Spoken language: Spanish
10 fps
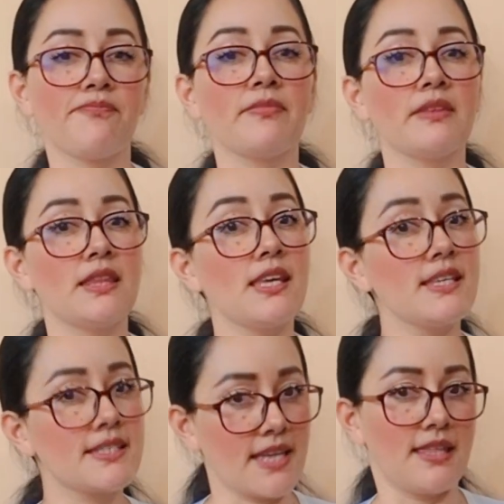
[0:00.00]

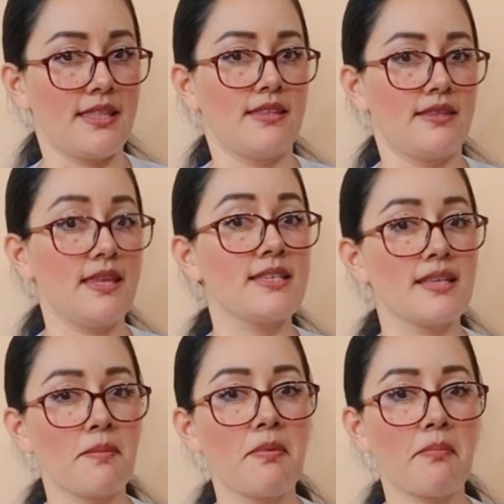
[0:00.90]
Dice,
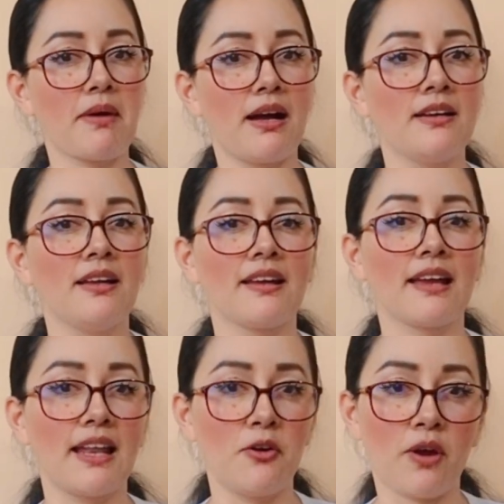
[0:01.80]
dice mi papá,
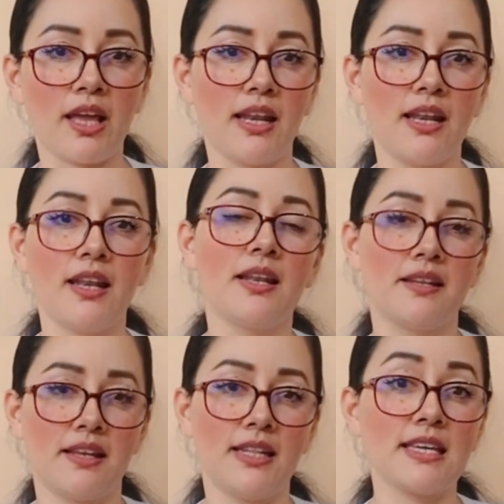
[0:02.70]
que lo que el,
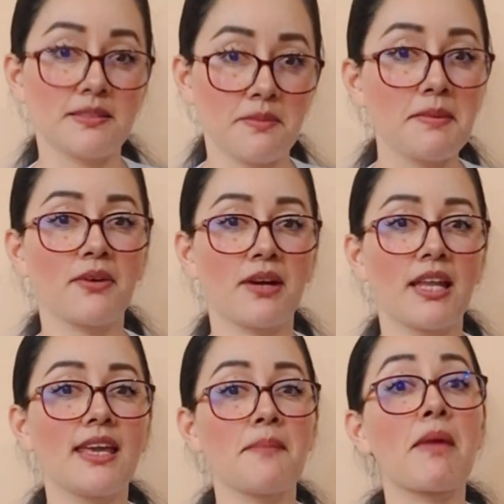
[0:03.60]
desvivido
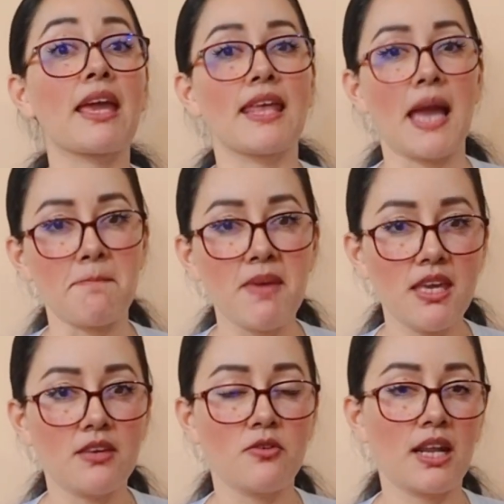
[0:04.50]
quería, me quería a
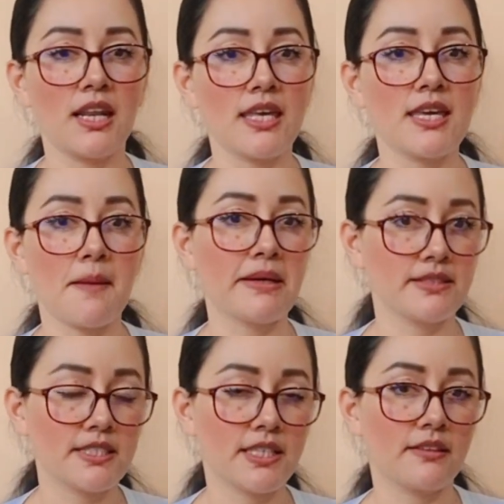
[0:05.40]
mí. Yo era la hija más
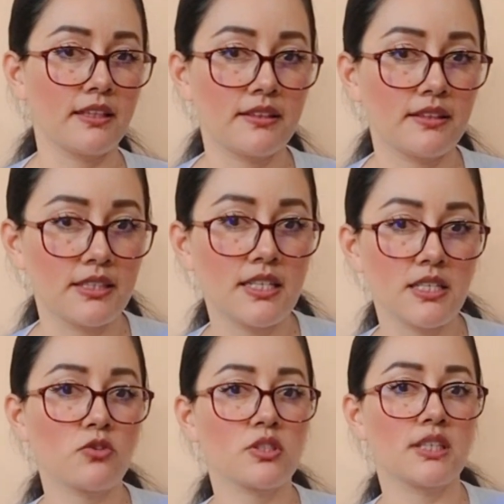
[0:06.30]
chica de, de tres
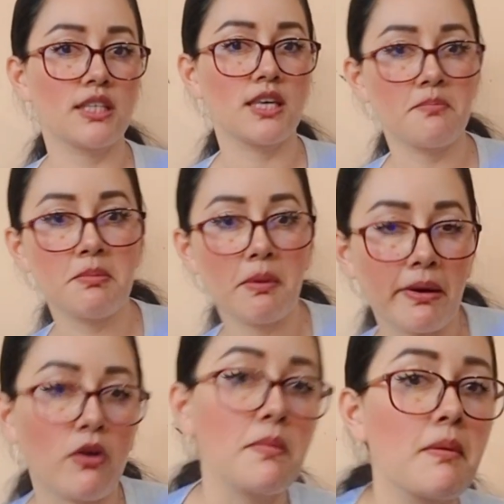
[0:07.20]
hijos que tenía mi
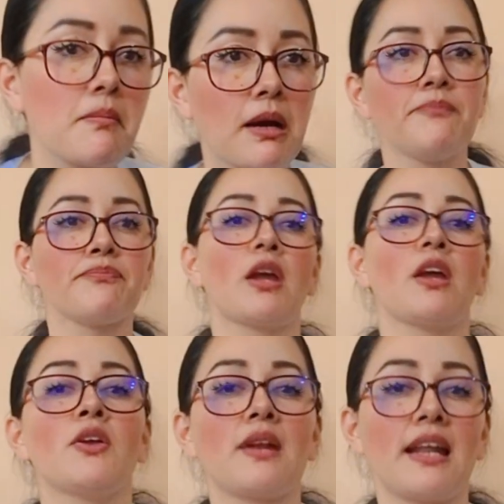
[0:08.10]
papá con mi mamá.
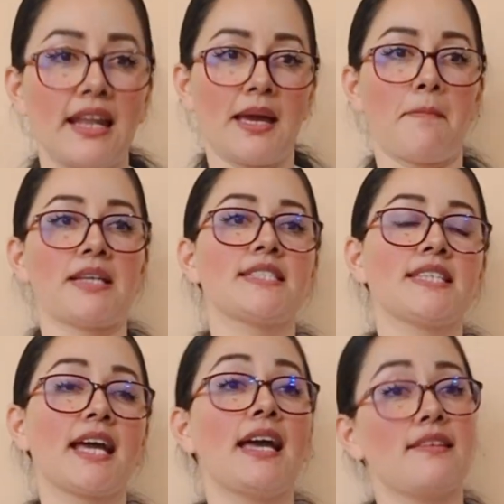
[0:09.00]
Yo era la hija más
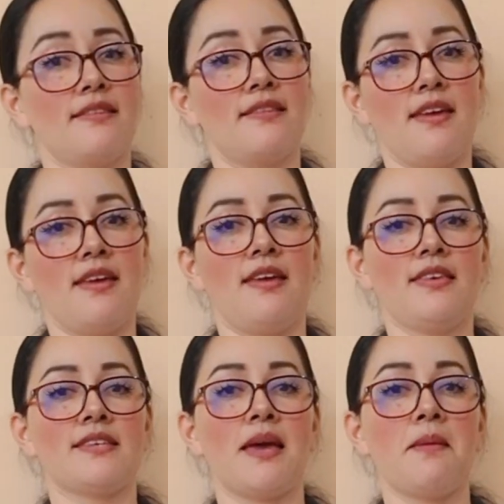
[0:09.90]
chica.
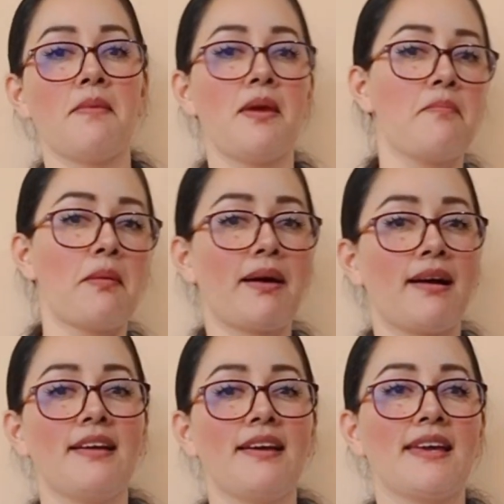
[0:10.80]
Dice mi papá
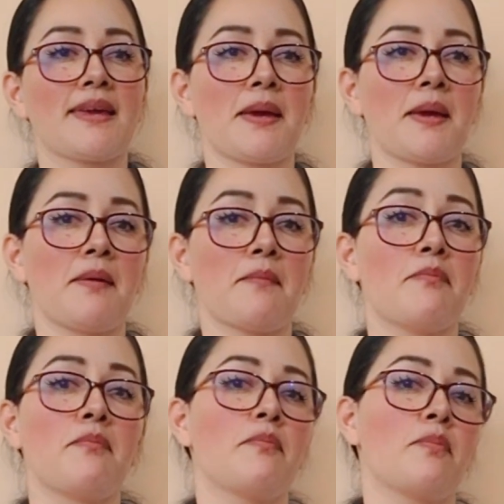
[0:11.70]
que
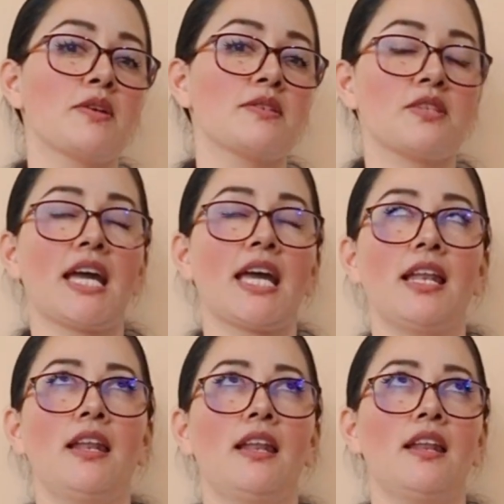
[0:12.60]
pues, o sea, que
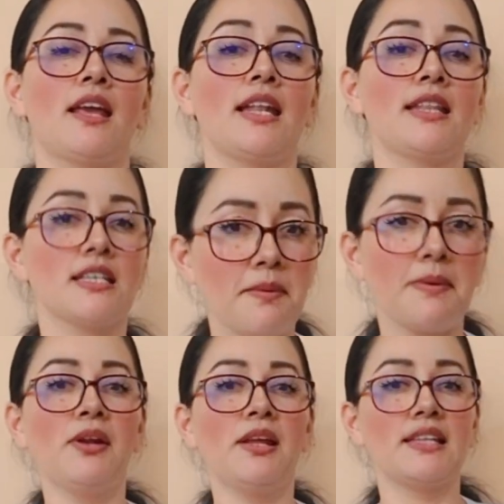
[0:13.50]
el, que el
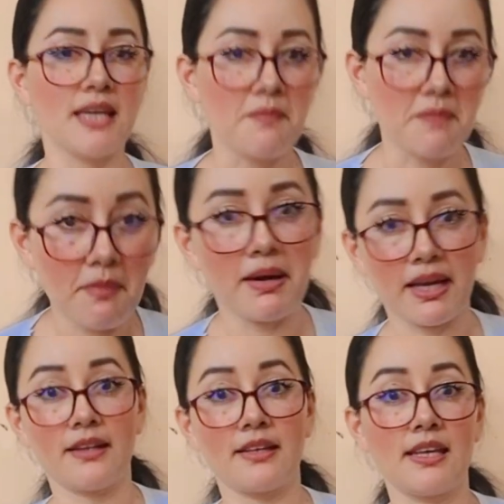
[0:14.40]
desvivido le decía a mi papá que
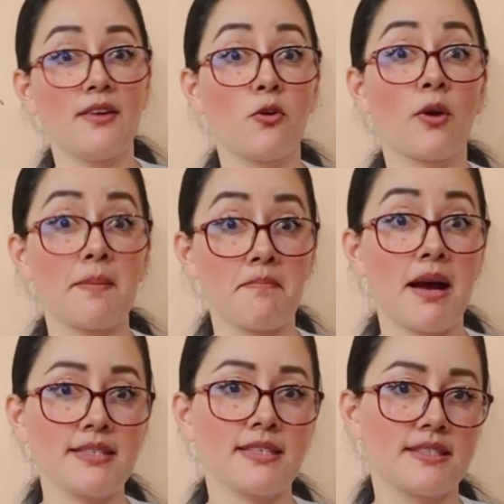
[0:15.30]
él quería lo que
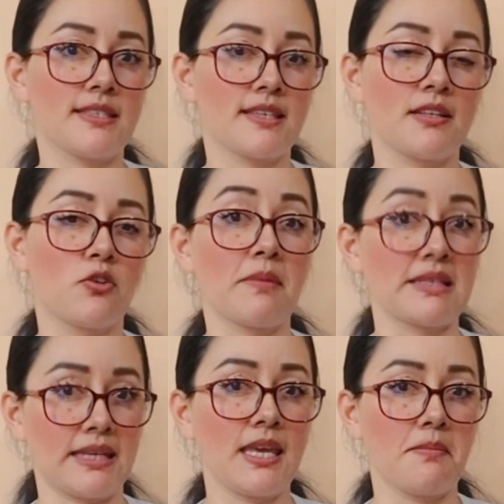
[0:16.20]
más, lo que
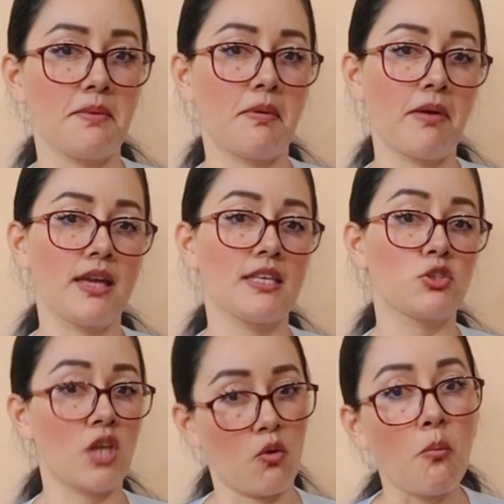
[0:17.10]
más quería mi papá, y
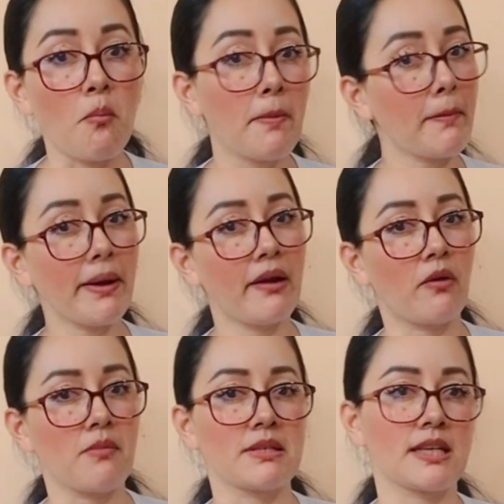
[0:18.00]
según mi papá, lo
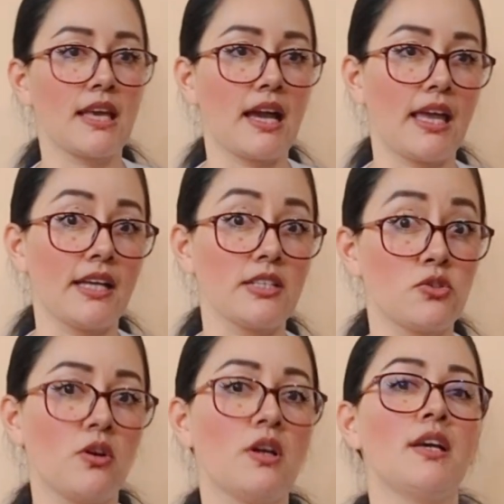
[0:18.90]
que más quería era
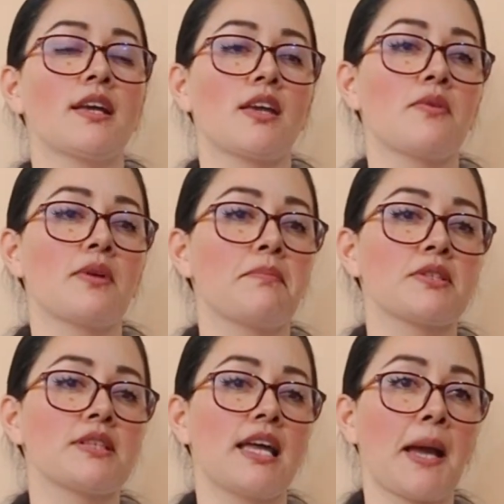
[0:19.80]
yo, que yo era
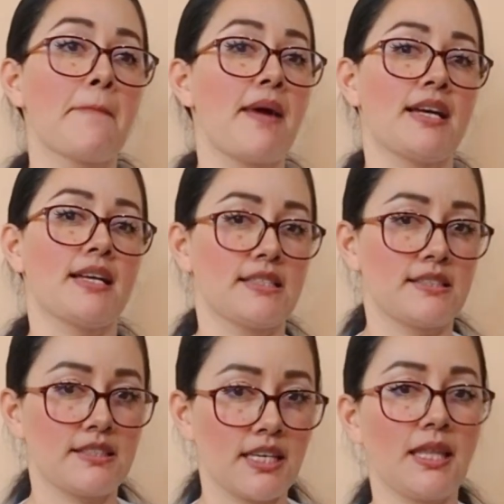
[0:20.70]
pues la hija
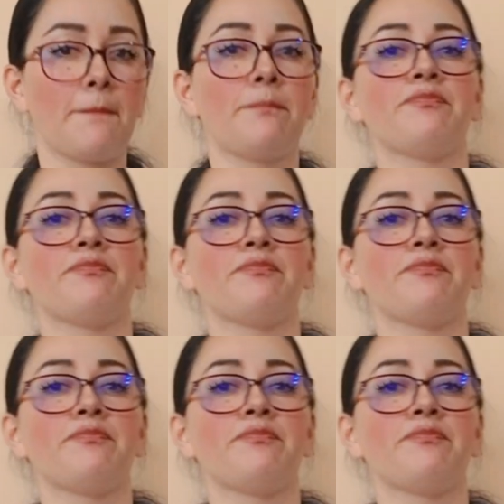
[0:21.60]
más chiquita.